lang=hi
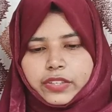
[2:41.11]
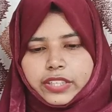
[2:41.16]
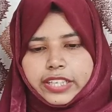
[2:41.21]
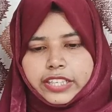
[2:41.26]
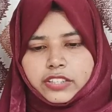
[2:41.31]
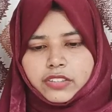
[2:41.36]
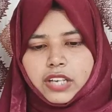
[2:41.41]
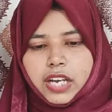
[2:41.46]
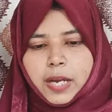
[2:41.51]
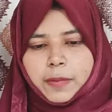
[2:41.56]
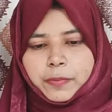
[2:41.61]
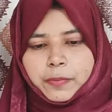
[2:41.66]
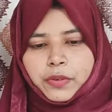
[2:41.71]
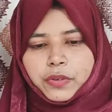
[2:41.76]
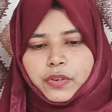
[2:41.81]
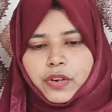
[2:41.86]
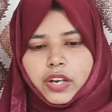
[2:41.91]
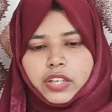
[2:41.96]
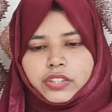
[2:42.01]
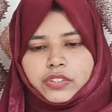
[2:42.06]
होंगे तो
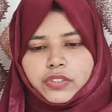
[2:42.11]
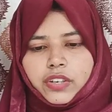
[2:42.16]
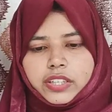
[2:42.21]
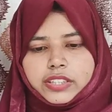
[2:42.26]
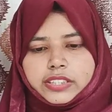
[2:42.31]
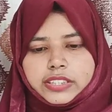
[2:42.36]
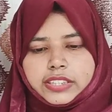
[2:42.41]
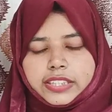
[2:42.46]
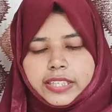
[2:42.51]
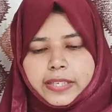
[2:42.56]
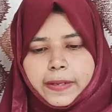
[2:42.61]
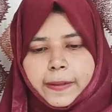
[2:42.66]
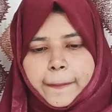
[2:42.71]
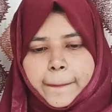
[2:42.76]
आपको कौन कौन से